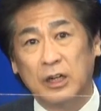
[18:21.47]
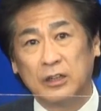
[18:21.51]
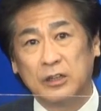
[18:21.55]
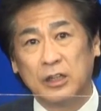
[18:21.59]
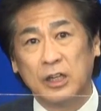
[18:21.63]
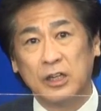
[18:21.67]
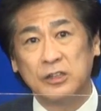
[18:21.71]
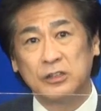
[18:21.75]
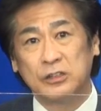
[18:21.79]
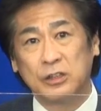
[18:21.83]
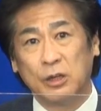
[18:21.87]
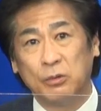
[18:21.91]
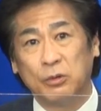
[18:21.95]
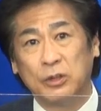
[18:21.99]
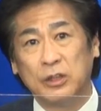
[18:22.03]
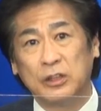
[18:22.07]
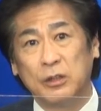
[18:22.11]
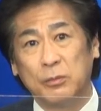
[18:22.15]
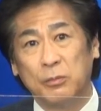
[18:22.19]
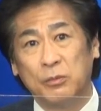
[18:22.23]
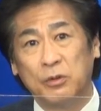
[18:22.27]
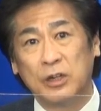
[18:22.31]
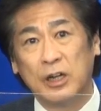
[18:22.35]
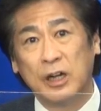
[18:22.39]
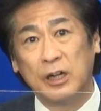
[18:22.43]
検査を受
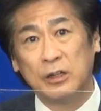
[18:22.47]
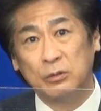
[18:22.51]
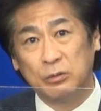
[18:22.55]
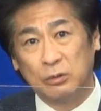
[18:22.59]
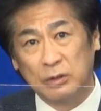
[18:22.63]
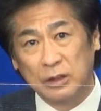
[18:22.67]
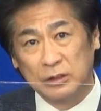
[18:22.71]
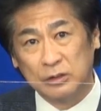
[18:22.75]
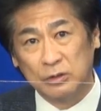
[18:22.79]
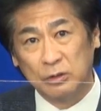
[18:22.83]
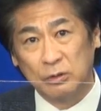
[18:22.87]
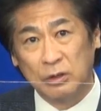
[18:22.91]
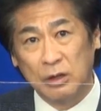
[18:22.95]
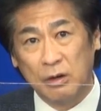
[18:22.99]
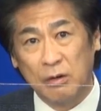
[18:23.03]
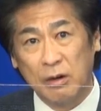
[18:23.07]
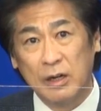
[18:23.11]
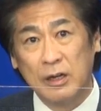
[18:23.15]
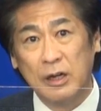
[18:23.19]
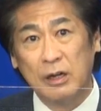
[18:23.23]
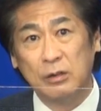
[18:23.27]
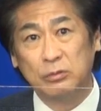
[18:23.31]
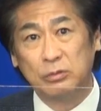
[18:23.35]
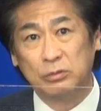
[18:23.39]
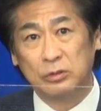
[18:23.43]
けてもらえるのかっていうのが分
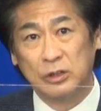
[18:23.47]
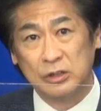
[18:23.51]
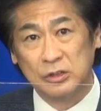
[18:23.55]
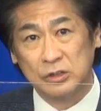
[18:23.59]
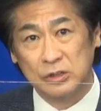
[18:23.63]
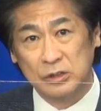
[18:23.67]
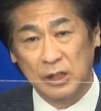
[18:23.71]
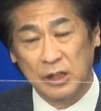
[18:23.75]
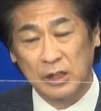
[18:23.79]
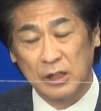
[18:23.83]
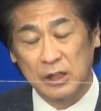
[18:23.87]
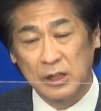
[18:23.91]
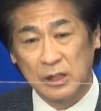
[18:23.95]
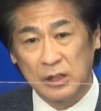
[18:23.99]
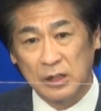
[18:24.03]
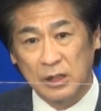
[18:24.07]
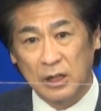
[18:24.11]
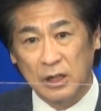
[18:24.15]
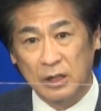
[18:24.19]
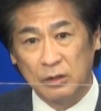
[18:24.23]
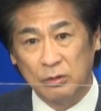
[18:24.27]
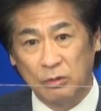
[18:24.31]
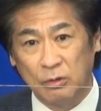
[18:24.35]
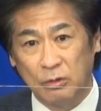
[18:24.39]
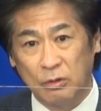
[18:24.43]
かるとですね
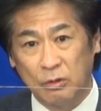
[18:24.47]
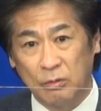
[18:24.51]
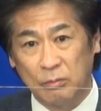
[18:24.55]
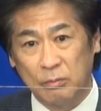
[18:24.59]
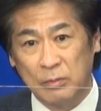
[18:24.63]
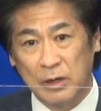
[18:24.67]
あの、